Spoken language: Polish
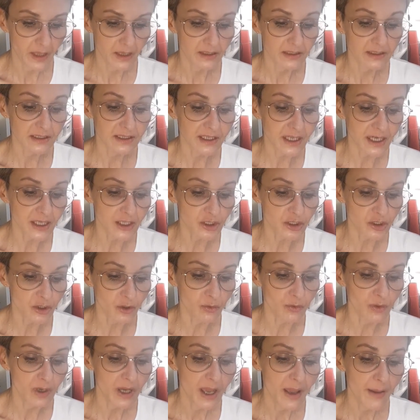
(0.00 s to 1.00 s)

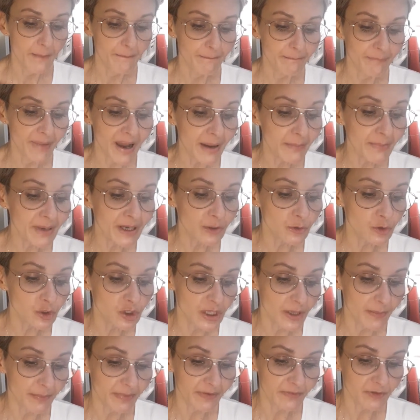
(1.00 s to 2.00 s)
Zresztą mama już
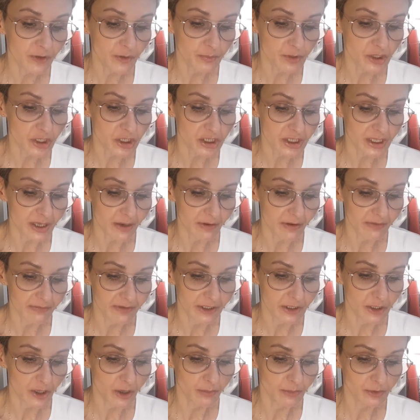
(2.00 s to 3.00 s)
na pewno przeczytała
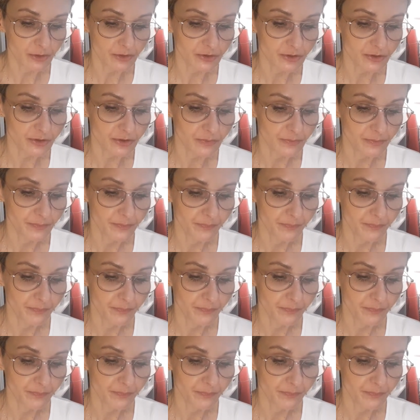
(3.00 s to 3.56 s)
wiadomość.